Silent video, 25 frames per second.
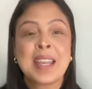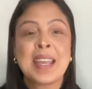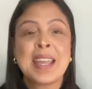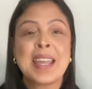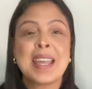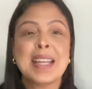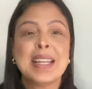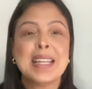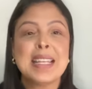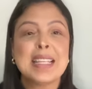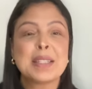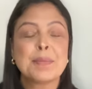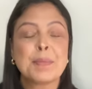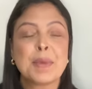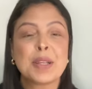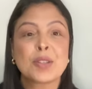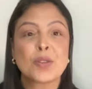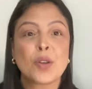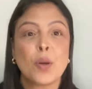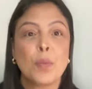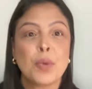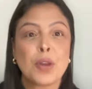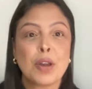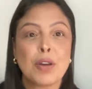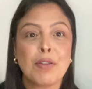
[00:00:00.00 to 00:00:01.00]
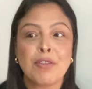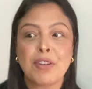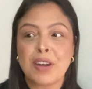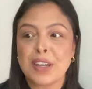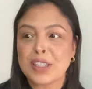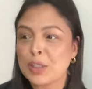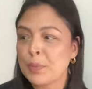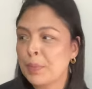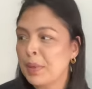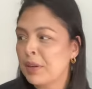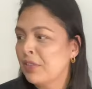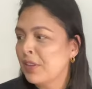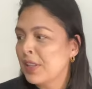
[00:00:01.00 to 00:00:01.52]
Elis, mas como que eu
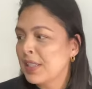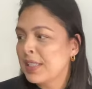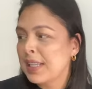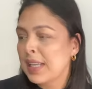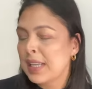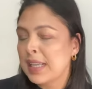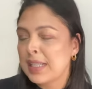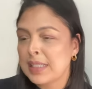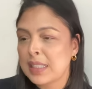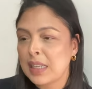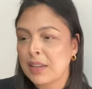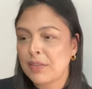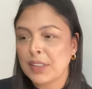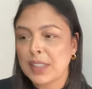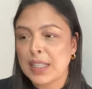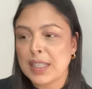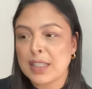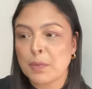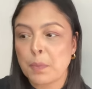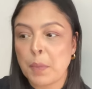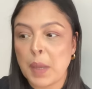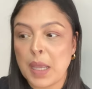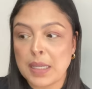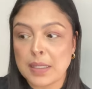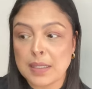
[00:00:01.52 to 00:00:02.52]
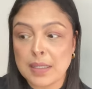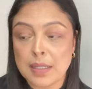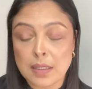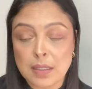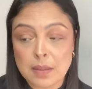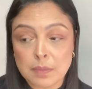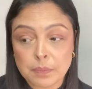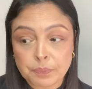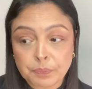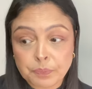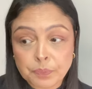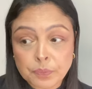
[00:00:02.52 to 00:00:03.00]
faço para fazer a reserva das peças?